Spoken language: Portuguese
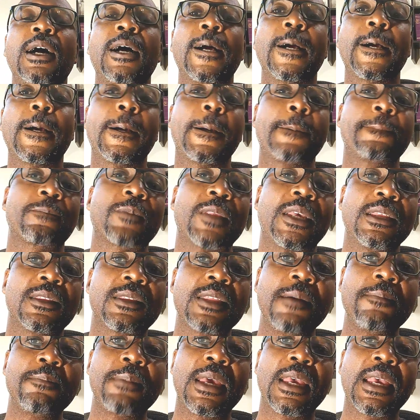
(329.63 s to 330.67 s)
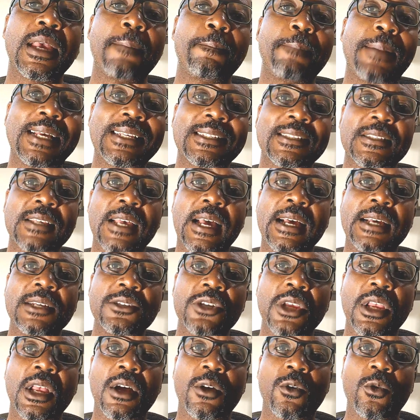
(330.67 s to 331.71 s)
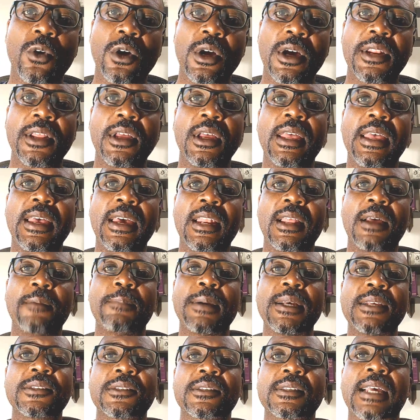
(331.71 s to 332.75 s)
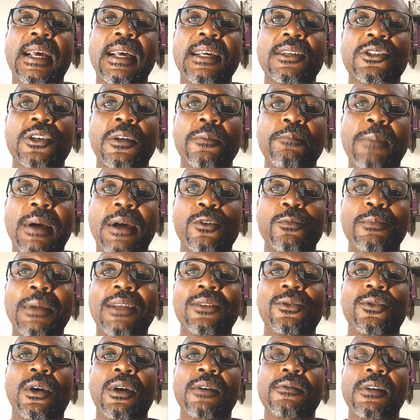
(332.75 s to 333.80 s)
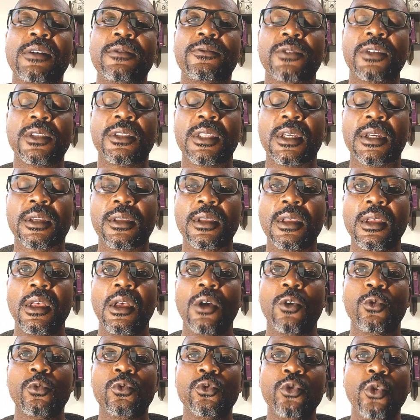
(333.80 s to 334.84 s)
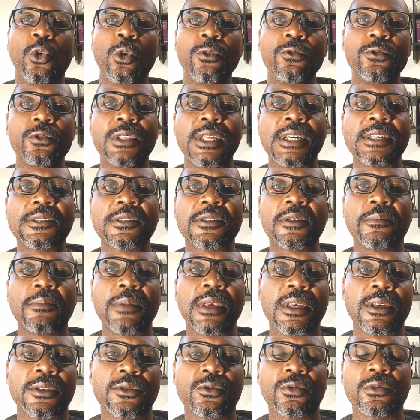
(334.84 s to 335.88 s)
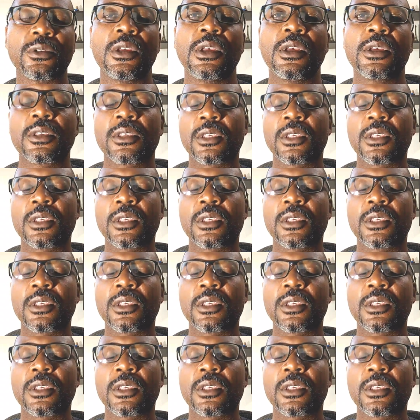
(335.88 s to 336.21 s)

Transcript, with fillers: ah, e também a passagem agora era a passagem para uma nova vida, um novo nascimento,